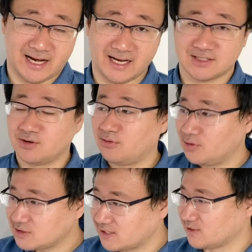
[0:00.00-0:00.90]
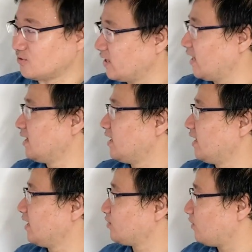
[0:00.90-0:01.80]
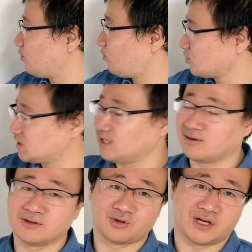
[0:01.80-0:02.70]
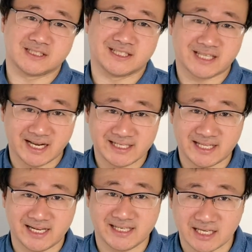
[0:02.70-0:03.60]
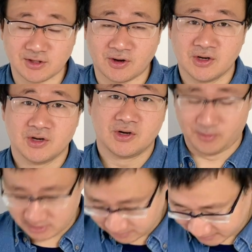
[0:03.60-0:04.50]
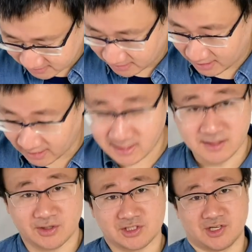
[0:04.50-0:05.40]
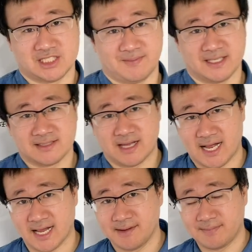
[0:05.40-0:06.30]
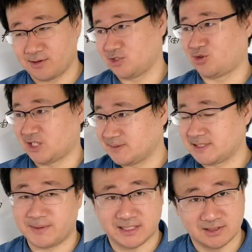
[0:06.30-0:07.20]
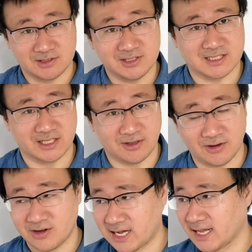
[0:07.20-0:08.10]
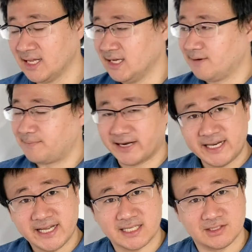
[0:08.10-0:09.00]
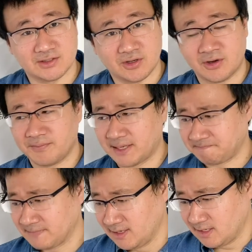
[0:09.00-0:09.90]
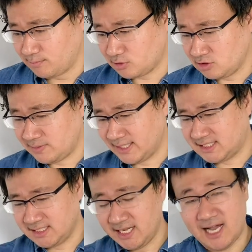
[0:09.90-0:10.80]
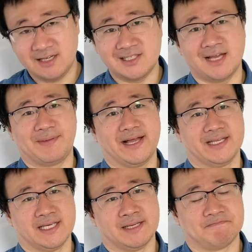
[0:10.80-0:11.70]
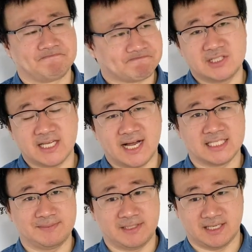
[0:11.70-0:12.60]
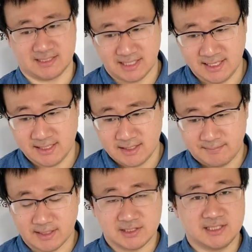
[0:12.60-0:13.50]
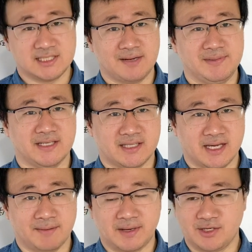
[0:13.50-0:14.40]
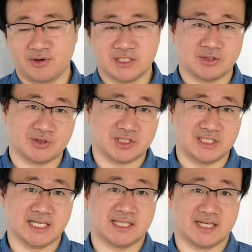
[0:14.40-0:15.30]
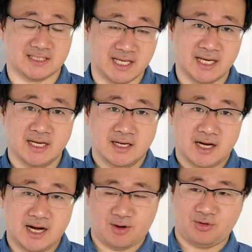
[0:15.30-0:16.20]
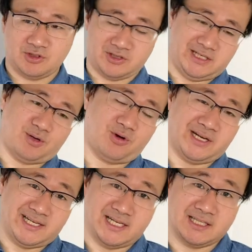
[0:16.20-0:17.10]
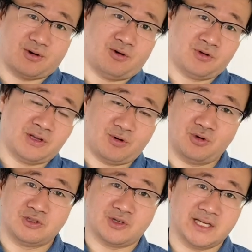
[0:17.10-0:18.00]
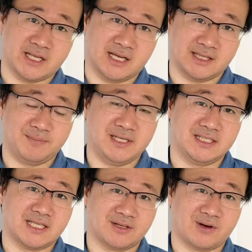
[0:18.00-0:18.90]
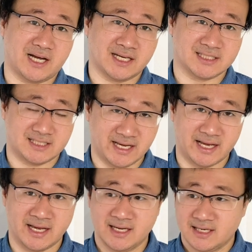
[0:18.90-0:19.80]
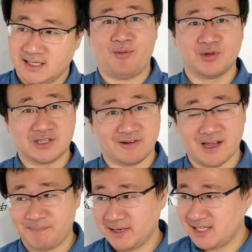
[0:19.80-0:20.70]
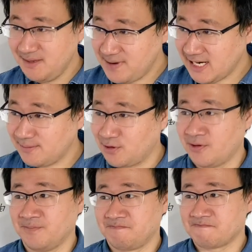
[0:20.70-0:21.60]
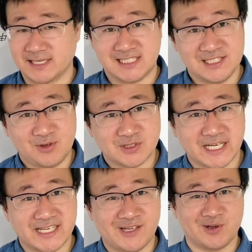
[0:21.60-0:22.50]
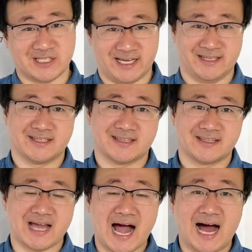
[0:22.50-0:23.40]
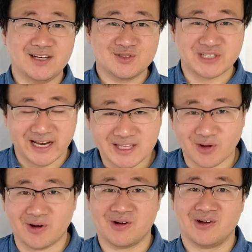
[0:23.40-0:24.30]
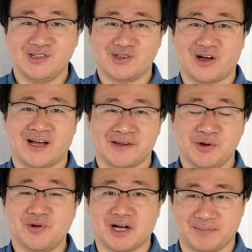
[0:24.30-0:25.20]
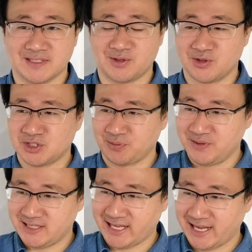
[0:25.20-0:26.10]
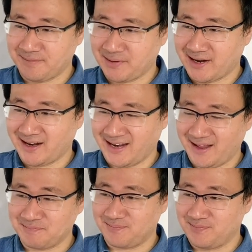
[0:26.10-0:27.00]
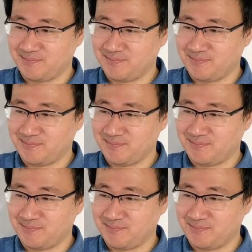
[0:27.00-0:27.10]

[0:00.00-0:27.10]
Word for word: はい、そう思ってるので、えー、今日はこちらを撮らせていただきたいなと思ってます。はい、よろしくお願いします。はい、まあよろしくお願いしますってまだ続くんですけど、はい。まあなんでかっていうと、まあ僕、まあいちねんはんぐらい前に Twitter 始めてですね、まあ Twitter 見てて、まあいろんな人と知り合ってですね、あ、この人気になってこう、こういう人なんだなって見に行ったりとかして思ったのは、やっぱり今でもパチンコ詐欺教材ってあるんだなというのがよくわかります。その人見て、まあね、